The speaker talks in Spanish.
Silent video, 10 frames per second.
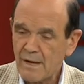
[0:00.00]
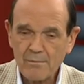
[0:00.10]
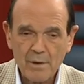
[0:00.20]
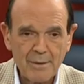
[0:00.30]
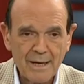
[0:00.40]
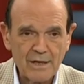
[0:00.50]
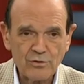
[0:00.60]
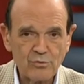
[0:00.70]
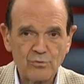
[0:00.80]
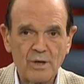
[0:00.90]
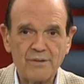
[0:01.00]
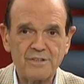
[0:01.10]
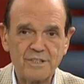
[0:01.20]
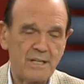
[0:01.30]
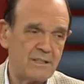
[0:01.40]
va a bajar su
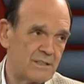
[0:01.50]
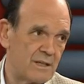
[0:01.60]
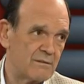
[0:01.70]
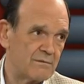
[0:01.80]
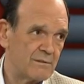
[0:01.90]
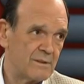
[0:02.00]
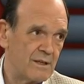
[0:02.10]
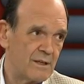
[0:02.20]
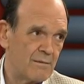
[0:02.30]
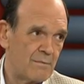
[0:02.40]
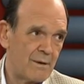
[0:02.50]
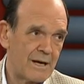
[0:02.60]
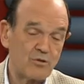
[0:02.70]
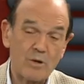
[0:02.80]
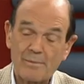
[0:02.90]
eficiencia, va a
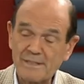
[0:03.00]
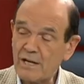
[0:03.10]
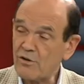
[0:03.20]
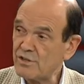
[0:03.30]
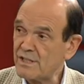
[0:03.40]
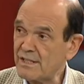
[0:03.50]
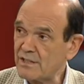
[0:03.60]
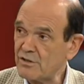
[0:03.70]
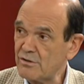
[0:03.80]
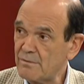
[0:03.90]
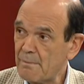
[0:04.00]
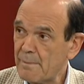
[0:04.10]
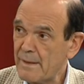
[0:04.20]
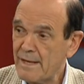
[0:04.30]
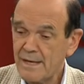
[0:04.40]
bajar su capacidad de concentración,
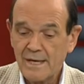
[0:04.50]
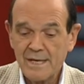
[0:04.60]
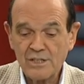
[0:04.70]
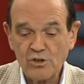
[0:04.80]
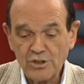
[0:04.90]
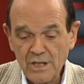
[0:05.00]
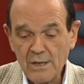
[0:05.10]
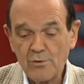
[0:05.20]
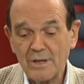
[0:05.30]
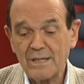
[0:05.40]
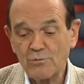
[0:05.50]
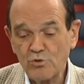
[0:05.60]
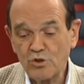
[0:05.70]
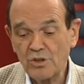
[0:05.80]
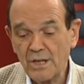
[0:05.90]
y si lo tiene durante
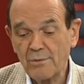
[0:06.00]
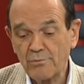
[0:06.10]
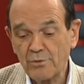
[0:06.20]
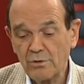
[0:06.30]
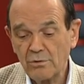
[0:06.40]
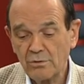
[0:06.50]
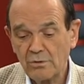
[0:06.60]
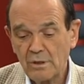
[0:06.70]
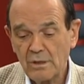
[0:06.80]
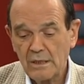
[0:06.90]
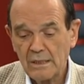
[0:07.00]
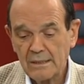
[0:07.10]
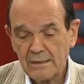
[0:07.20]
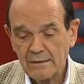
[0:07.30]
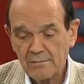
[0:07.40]
mucho tiempo,
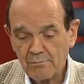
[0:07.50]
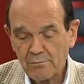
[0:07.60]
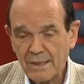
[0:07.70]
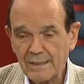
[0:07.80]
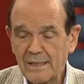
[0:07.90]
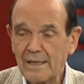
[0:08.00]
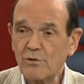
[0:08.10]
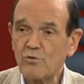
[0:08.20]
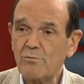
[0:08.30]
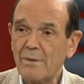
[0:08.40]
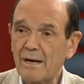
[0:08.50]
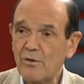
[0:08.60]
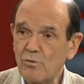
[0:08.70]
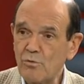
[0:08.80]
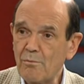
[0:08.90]
va a tener
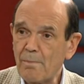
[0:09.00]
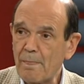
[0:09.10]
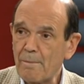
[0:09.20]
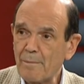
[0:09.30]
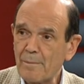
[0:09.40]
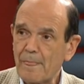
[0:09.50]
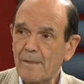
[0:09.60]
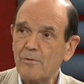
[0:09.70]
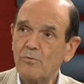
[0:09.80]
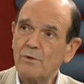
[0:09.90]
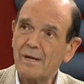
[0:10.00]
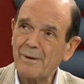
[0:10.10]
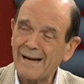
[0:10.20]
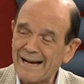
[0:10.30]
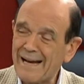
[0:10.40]
una
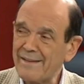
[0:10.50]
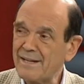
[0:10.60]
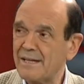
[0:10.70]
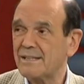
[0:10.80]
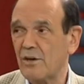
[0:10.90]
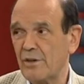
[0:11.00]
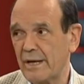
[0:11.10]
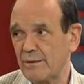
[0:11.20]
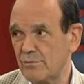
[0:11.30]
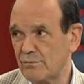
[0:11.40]
bajada en el estado de ánimo.